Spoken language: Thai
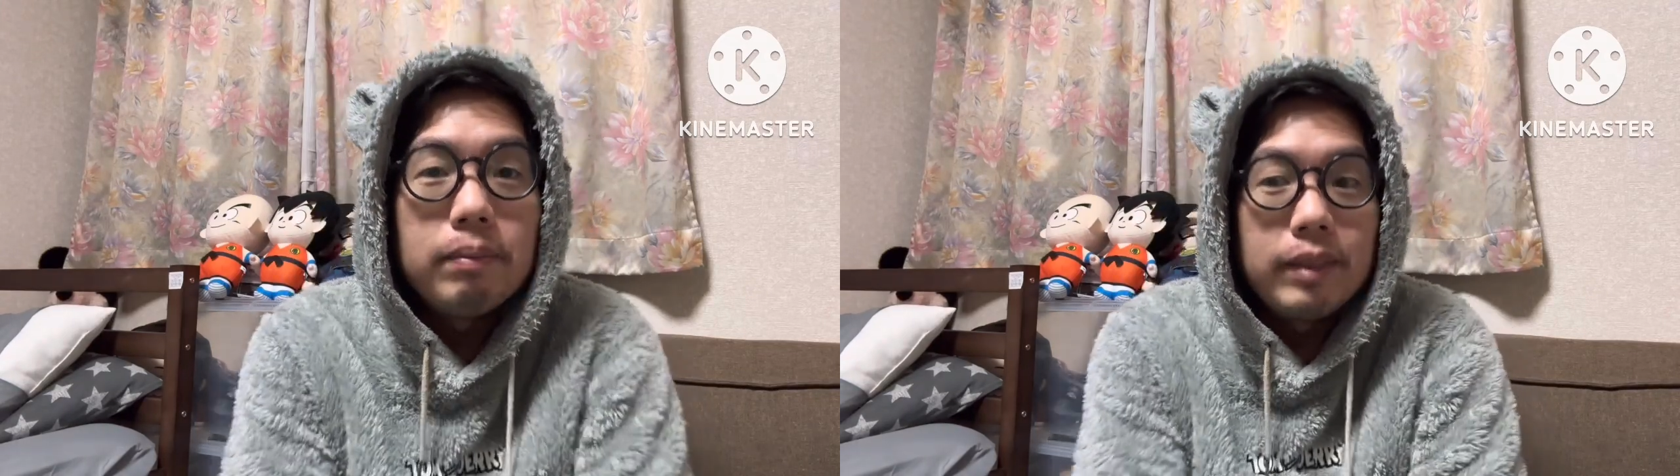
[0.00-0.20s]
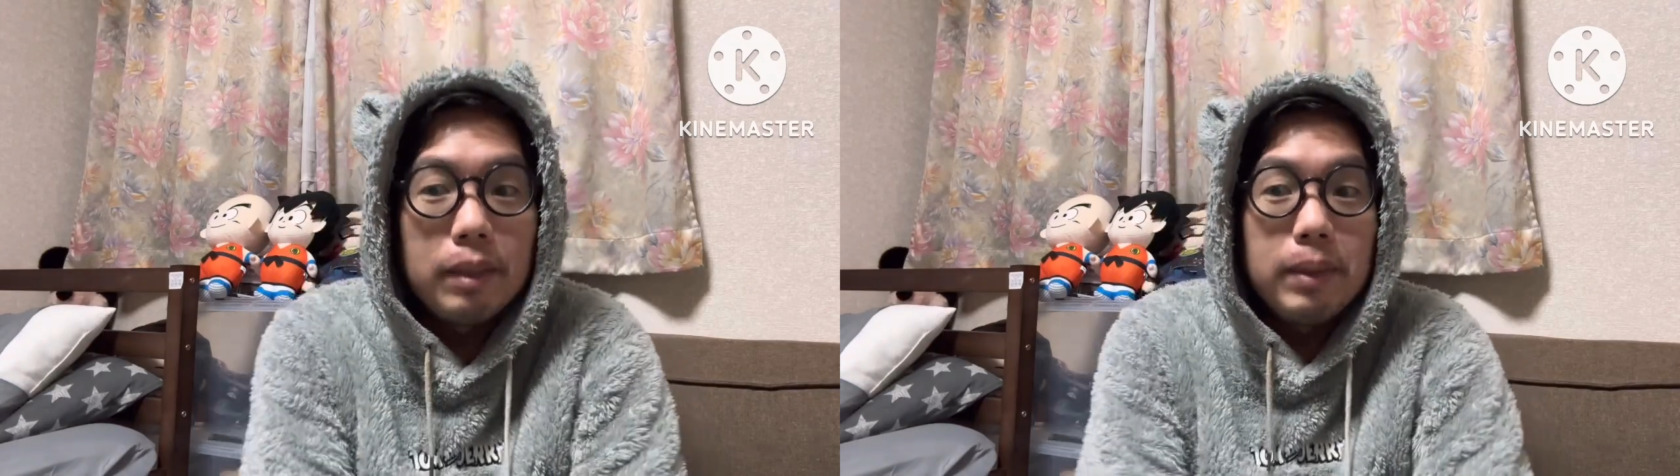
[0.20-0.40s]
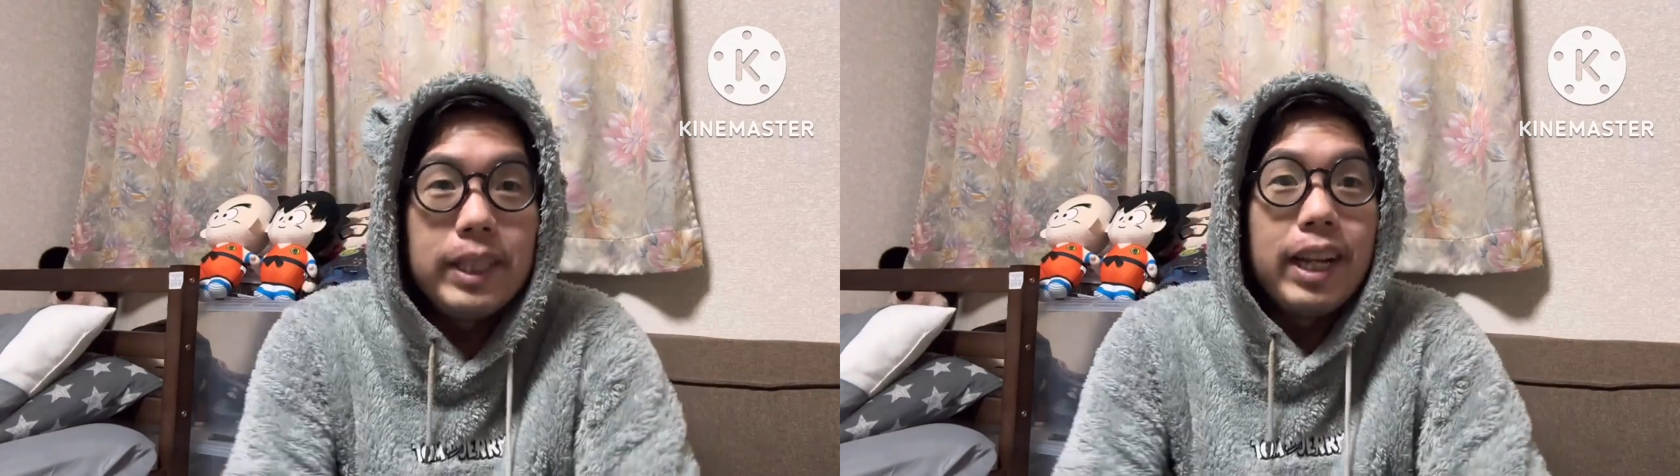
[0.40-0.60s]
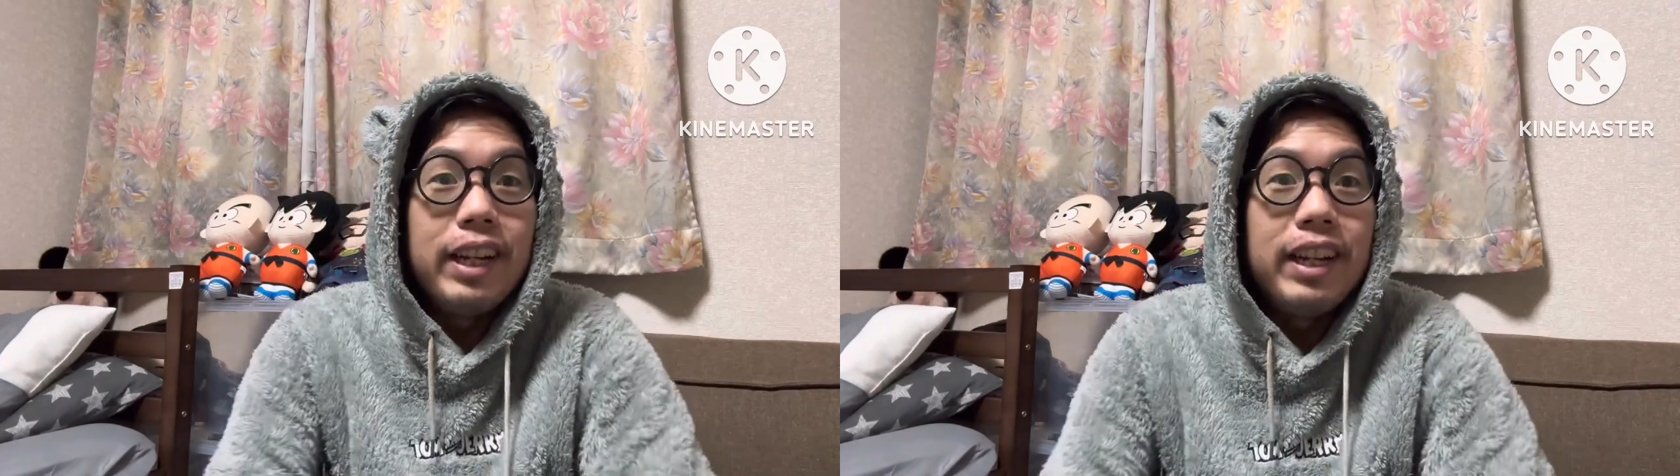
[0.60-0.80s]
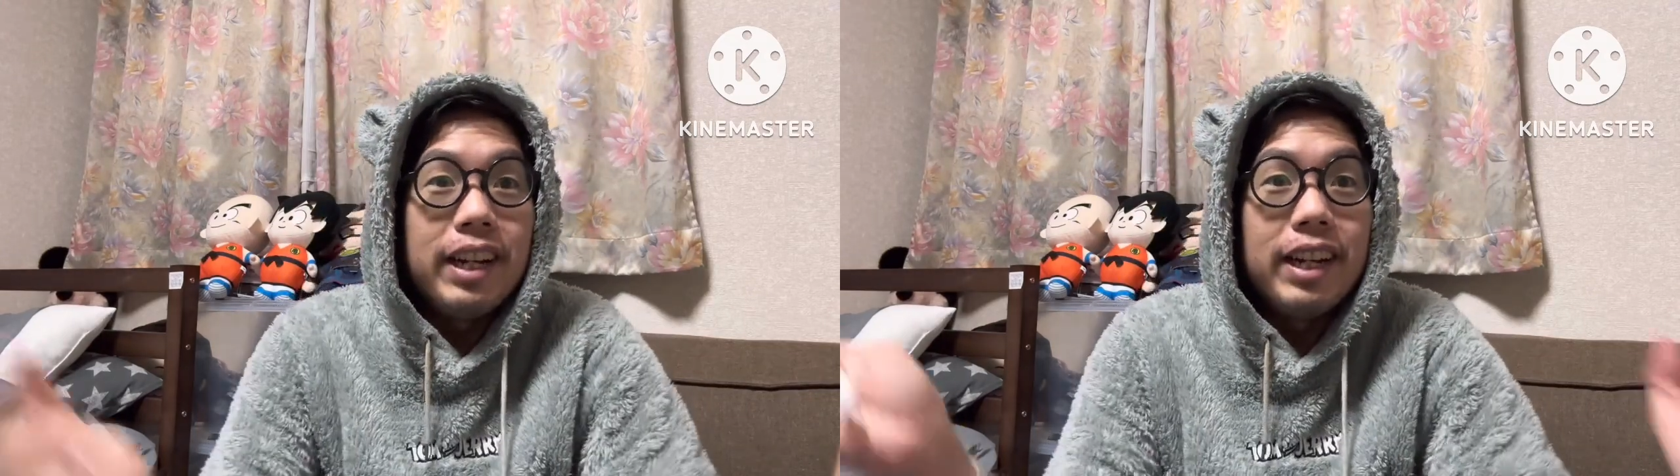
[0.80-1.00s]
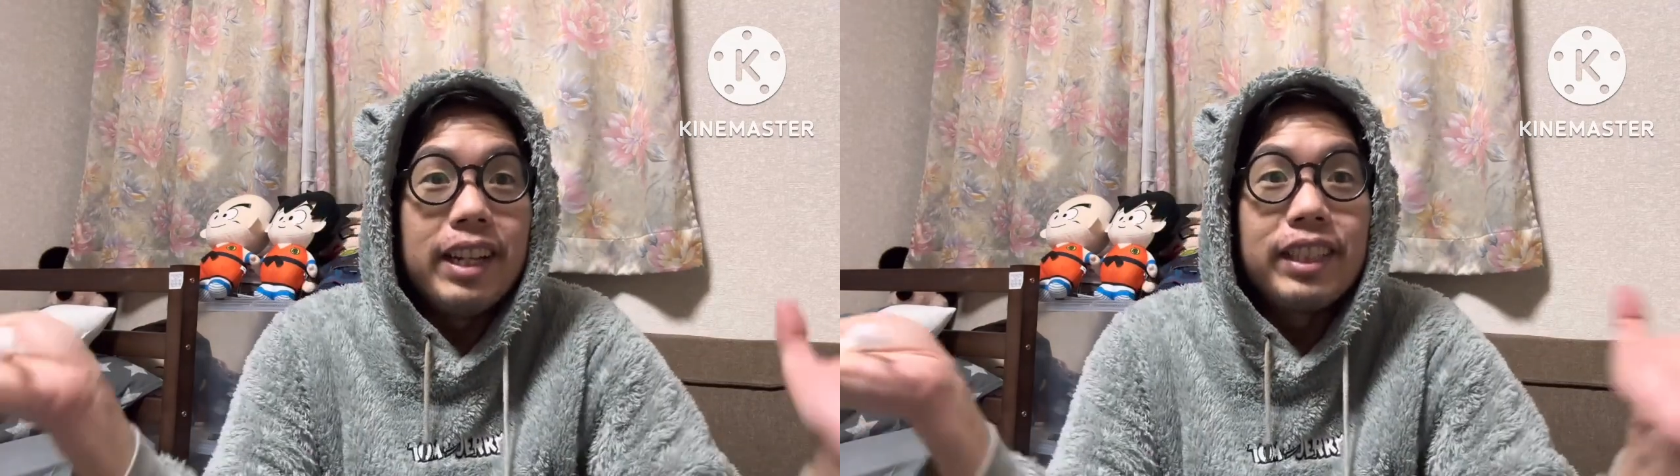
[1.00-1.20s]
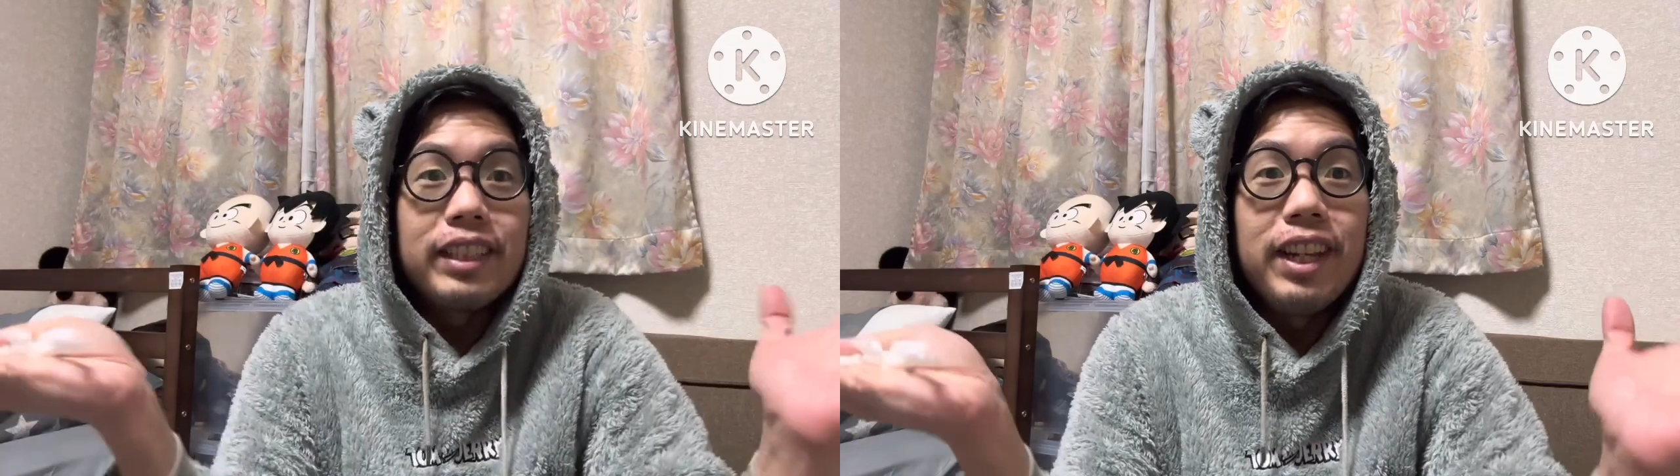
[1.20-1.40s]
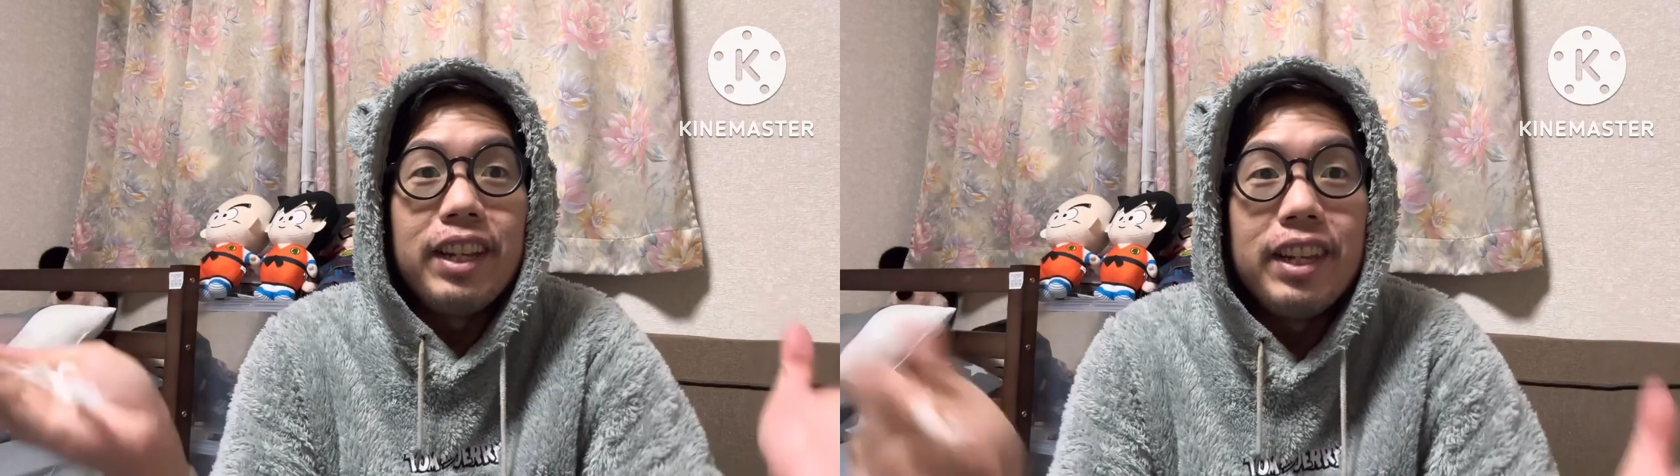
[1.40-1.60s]
ยังไม่ได้ใช้เงินเลยสัก
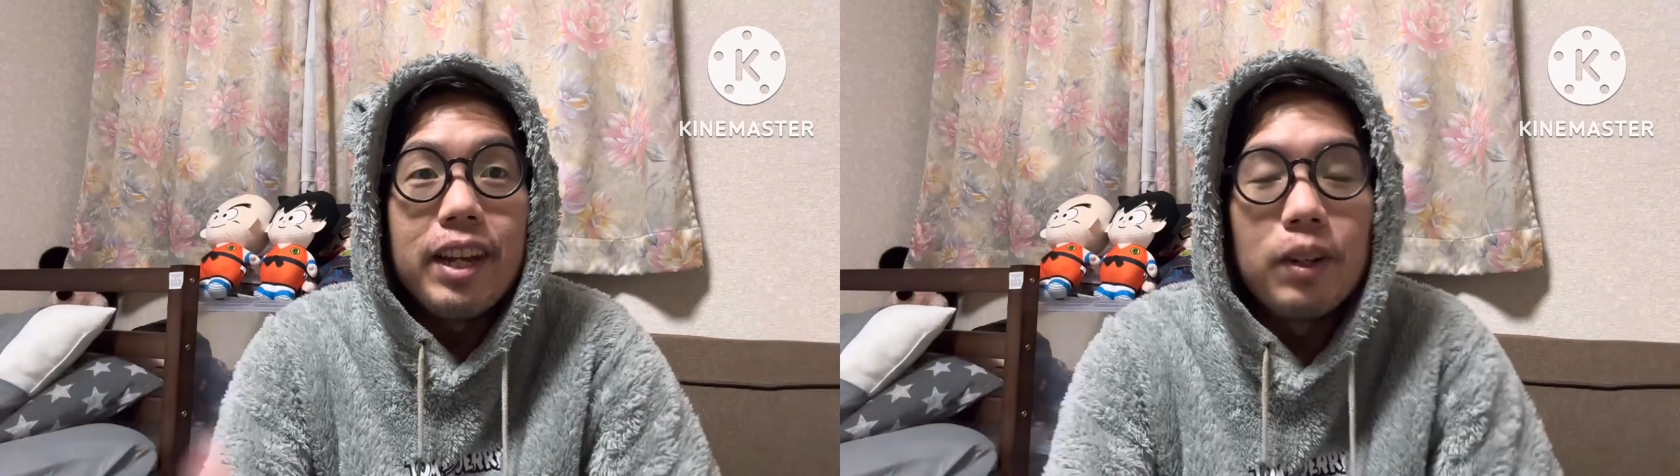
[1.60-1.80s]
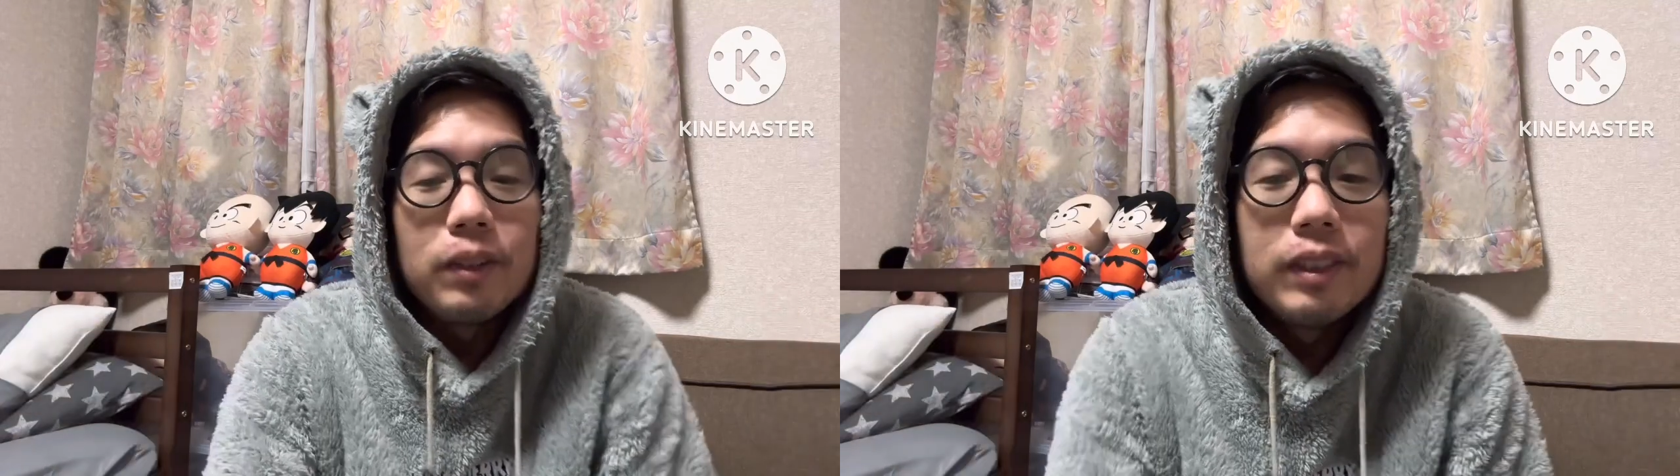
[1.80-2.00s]
เย็นเดียว